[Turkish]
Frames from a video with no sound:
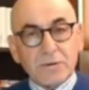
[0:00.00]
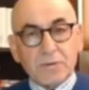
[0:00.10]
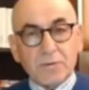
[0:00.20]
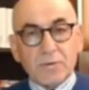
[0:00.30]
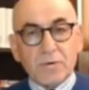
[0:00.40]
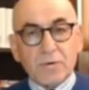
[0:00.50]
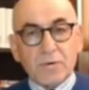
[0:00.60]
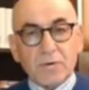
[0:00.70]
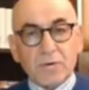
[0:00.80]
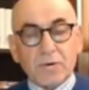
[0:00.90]
tümü
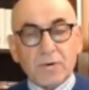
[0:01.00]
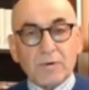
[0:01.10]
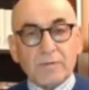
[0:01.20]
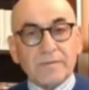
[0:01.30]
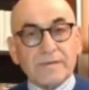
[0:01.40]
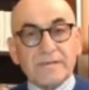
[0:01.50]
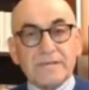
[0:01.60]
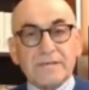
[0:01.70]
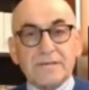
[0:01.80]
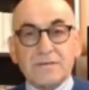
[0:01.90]
ölüyor ve siz